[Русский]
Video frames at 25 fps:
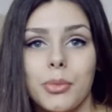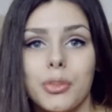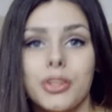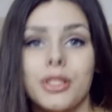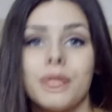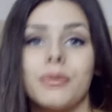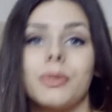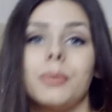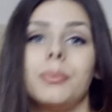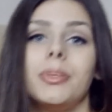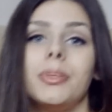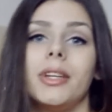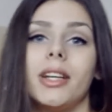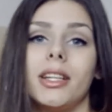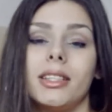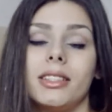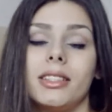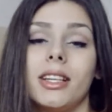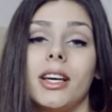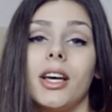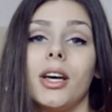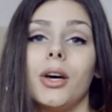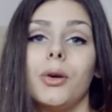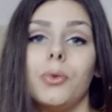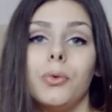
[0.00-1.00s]
можем выбирать
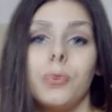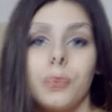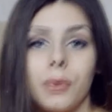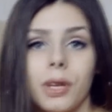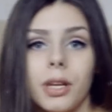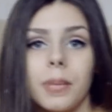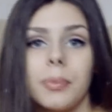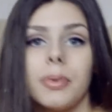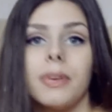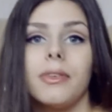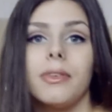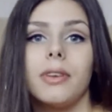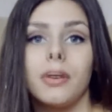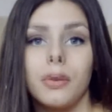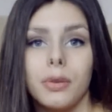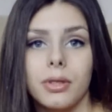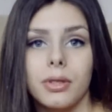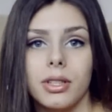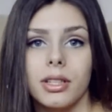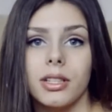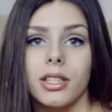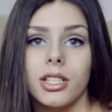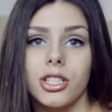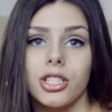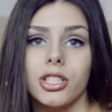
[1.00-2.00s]
угол
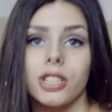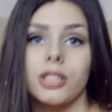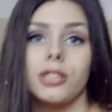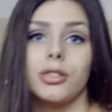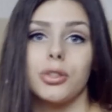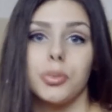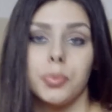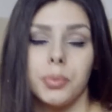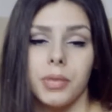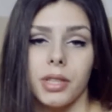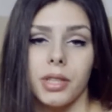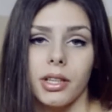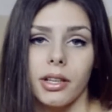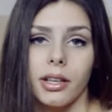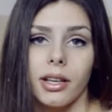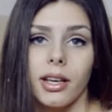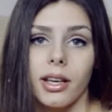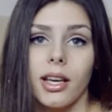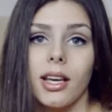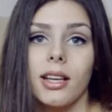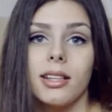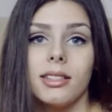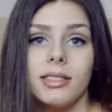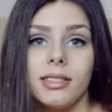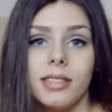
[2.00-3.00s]
поворота наших ступней.
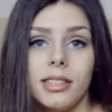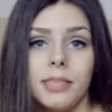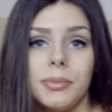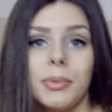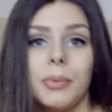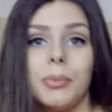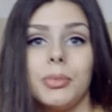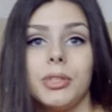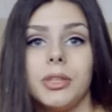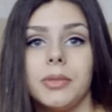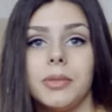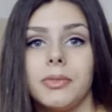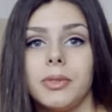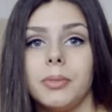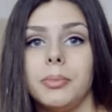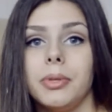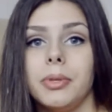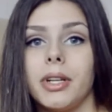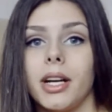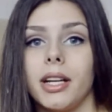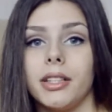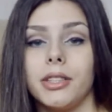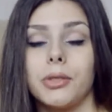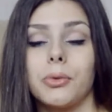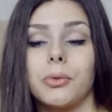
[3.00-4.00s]
Здесь мы будем
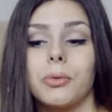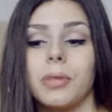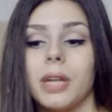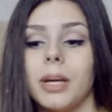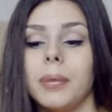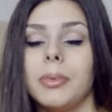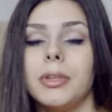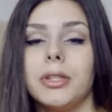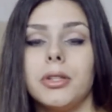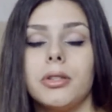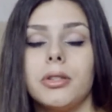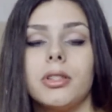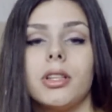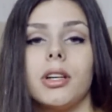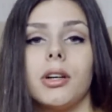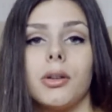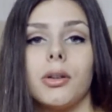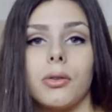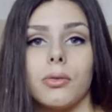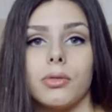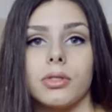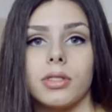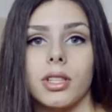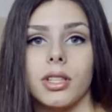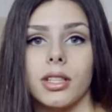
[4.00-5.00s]
выбирать, куда пойдет
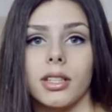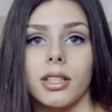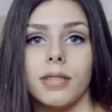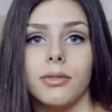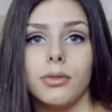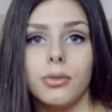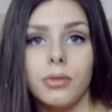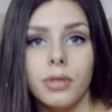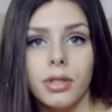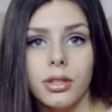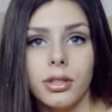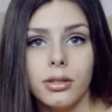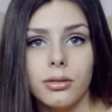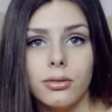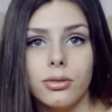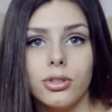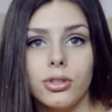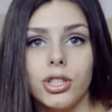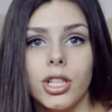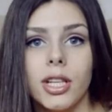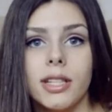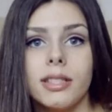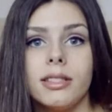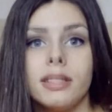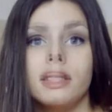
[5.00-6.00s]
нагрузка, на внутреннюю
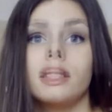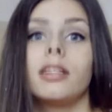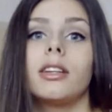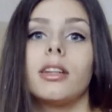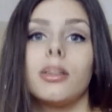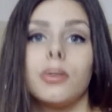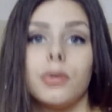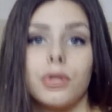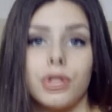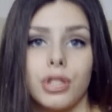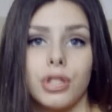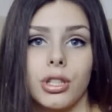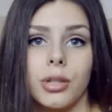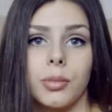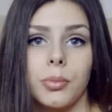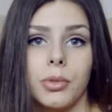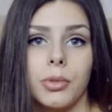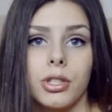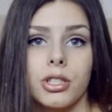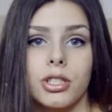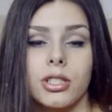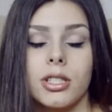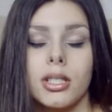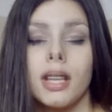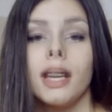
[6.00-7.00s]
часть икроножных
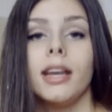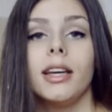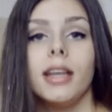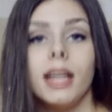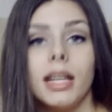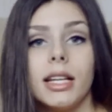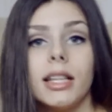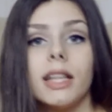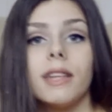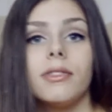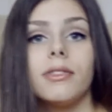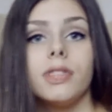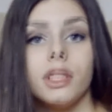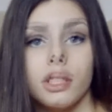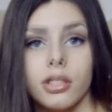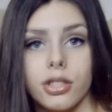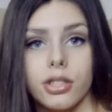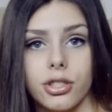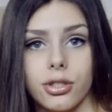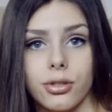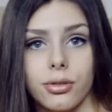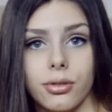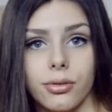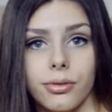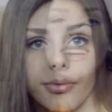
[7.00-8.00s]
мышц или на
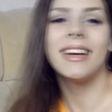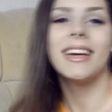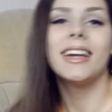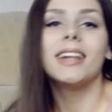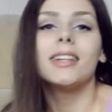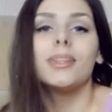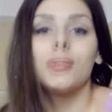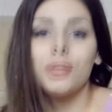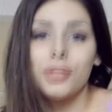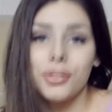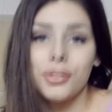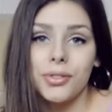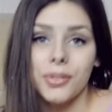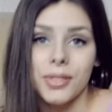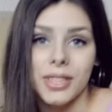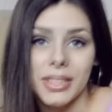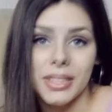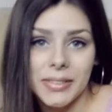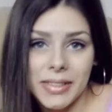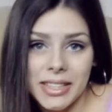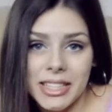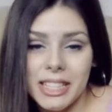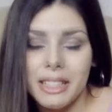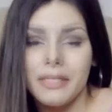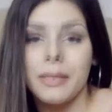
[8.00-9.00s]
внешнюю. Ну что,
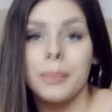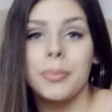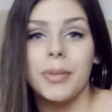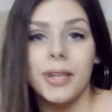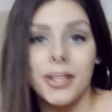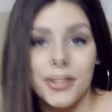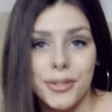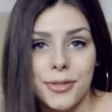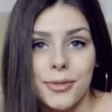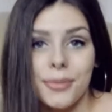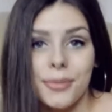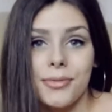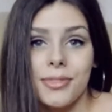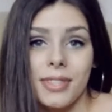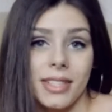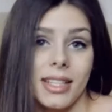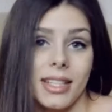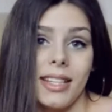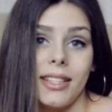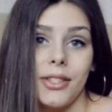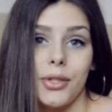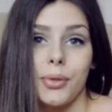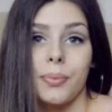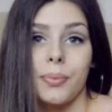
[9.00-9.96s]
давайте я вам покажу все эти